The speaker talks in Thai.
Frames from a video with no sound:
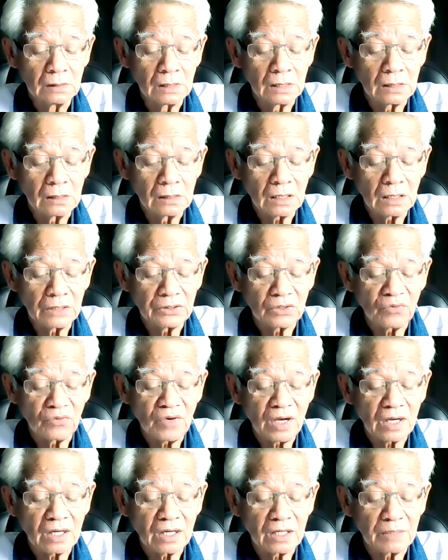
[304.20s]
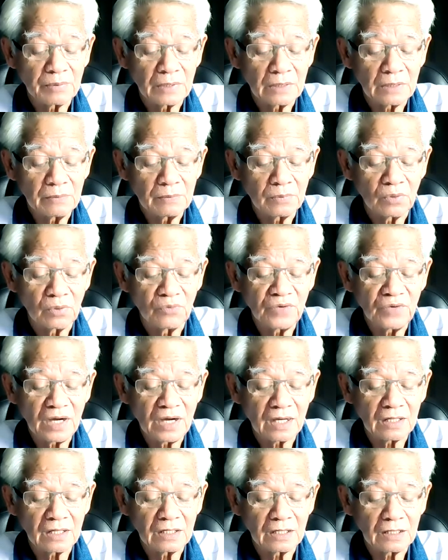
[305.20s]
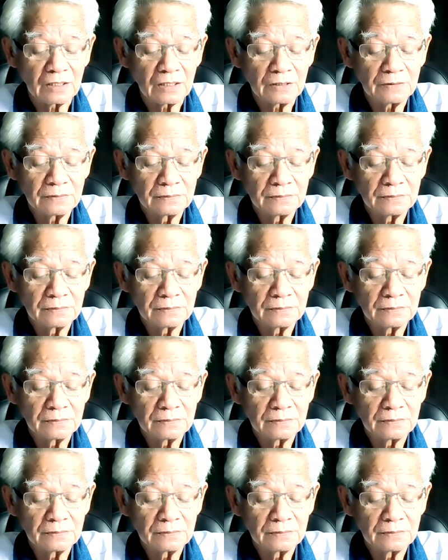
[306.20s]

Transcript: นะหรือใครจะว่าไง ผมว่างั้นนะ